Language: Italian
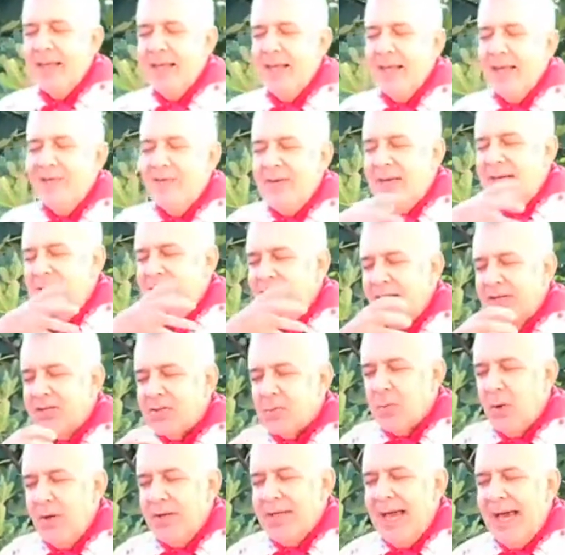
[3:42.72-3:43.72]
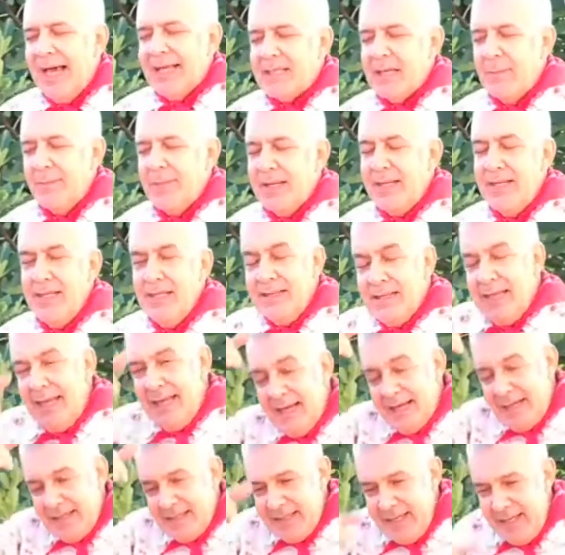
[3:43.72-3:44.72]
veniva scuoiata per
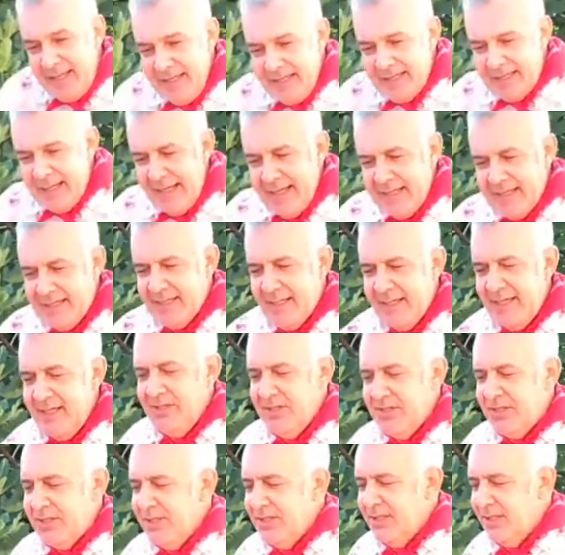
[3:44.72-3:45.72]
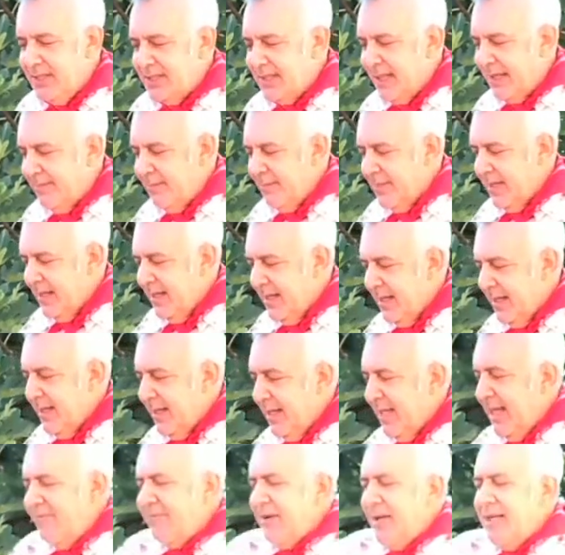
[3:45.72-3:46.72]
intera senza essere incisa
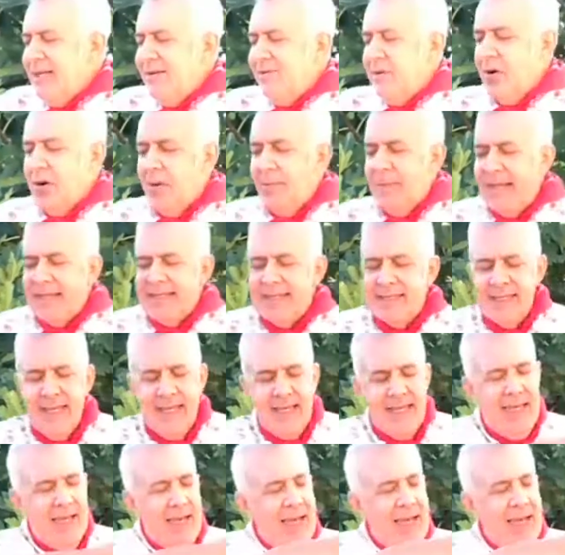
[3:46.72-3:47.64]
e venivano messe